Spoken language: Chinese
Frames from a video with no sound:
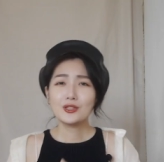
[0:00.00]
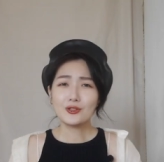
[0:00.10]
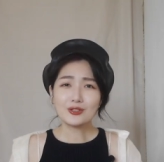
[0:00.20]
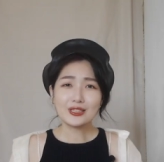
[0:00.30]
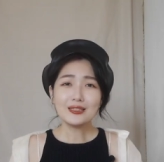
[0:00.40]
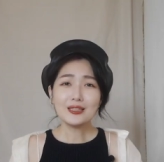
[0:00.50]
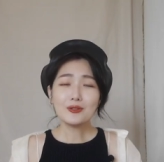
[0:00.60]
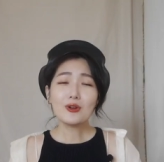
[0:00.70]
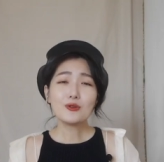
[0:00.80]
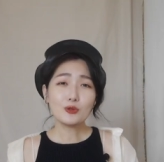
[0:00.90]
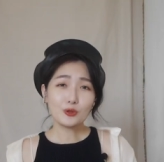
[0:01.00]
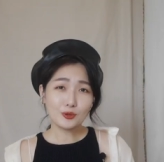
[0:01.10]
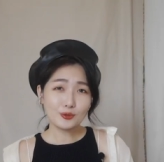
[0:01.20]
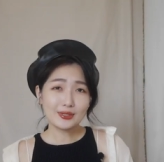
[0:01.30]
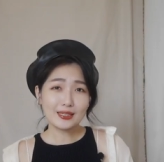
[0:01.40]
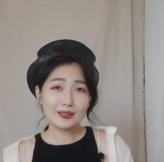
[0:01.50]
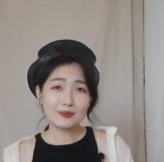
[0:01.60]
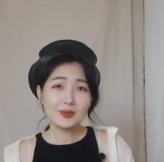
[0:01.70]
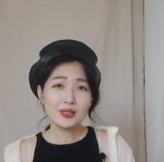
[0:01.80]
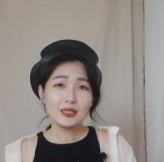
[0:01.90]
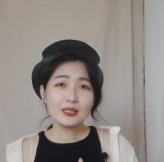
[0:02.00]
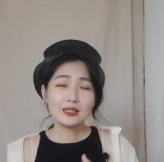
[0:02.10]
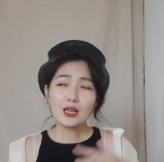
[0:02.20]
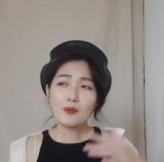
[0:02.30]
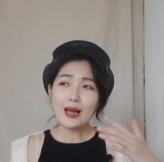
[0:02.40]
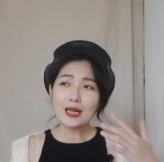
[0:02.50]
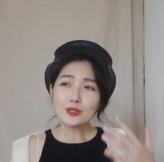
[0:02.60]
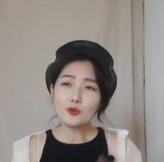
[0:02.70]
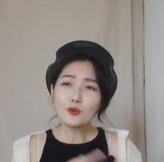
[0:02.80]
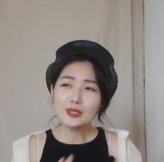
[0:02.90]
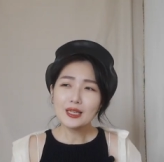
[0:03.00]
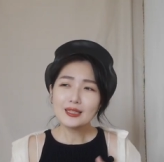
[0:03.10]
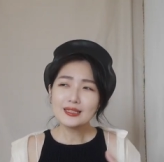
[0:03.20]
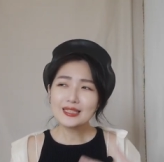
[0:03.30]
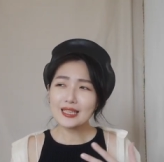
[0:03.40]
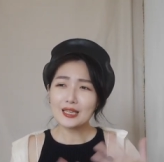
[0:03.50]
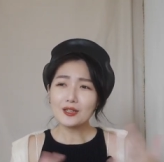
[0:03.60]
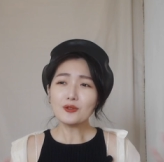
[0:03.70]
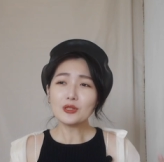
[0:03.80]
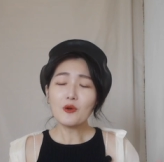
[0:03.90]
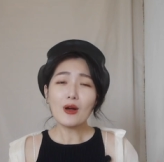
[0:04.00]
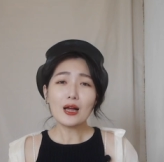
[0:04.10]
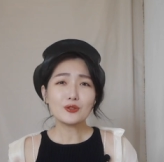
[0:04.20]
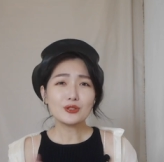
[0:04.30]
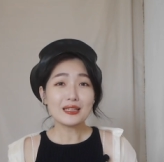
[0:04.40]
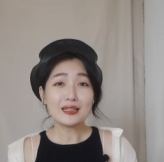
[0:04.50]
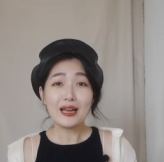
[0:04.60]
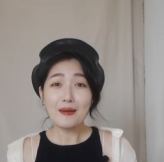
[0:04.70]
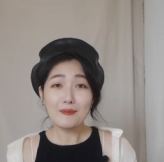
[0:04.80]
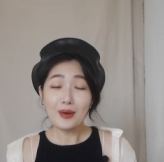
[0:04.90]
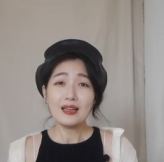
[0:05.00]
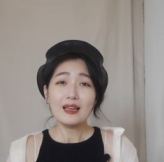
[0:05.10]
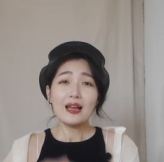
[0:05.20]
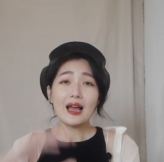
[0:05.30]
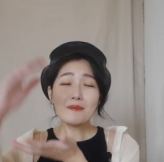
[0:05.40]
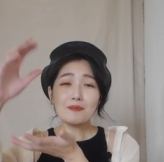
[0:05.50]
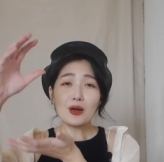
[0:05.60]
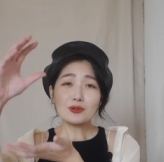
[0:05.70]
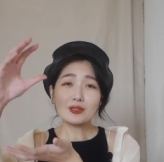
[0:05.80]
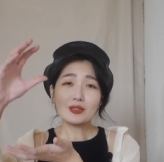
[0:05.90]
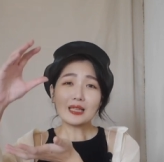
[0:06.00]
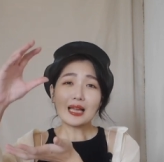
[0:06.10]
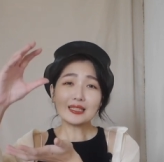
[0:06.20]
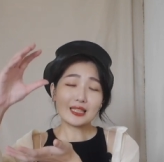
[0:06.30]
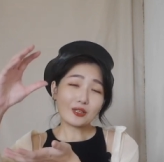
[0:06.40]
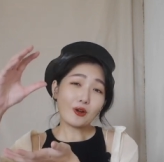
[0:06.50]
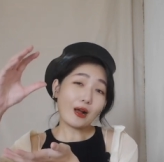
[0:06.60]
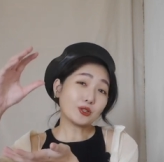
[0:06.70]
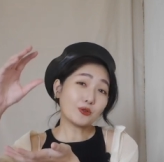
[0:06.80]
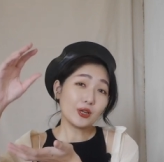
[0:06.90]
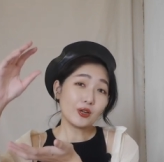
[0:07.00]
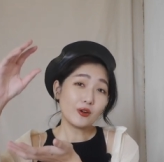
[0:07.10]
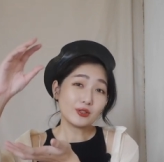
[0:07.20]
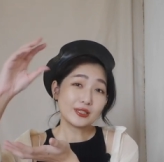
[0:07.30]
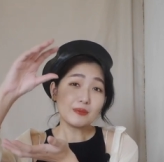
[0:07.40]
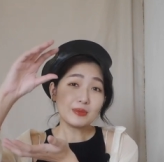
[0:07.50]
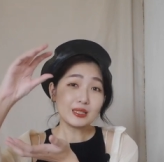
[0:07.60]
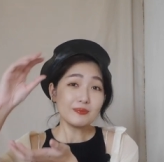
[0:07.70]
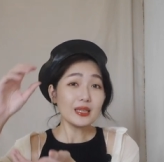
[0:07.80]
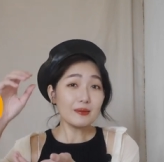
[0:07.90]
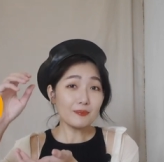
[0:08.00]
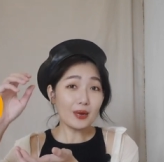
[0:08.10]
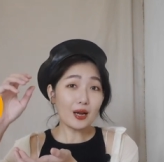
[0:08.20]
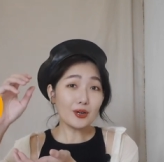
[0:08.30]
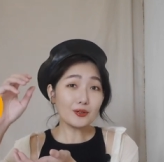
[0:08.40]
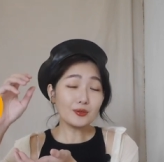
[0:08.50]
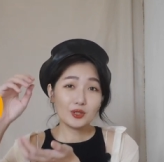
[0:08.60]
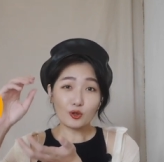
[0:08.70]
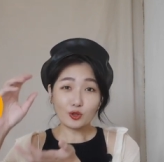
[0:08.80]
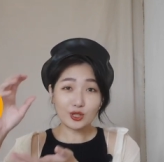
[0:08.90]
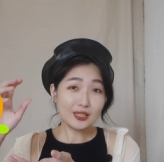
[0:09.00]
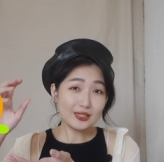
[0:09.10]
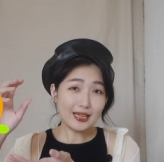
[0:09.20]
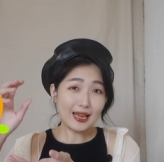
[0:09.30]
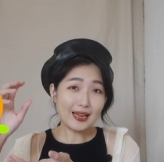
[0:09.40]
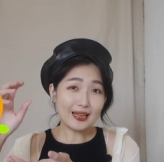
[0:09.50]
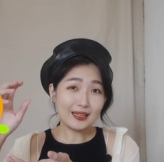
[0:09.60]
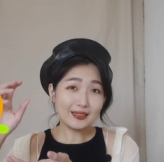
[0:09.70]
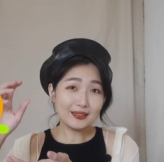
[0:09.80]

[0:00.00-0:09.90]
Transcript: 首先呢，关于涂层，要把涂层解构的话，就像一个汉堡。汉堡呢，它解构它就会有上面的面包，有生菜，